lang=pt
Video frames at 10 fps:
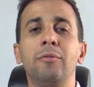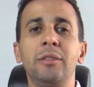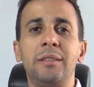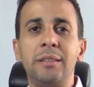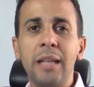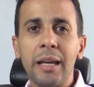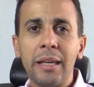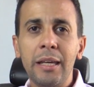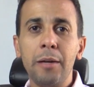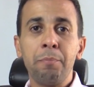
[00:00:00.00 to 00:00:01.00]
Você
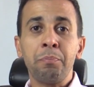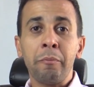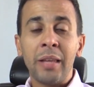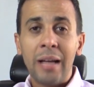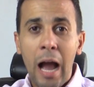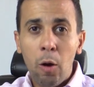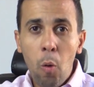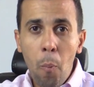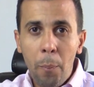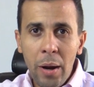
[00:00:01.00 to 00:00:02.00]
que
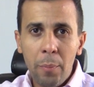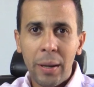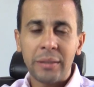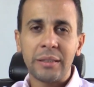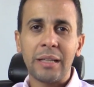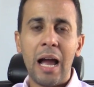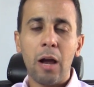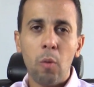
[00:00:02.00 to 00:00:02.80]
o praticar,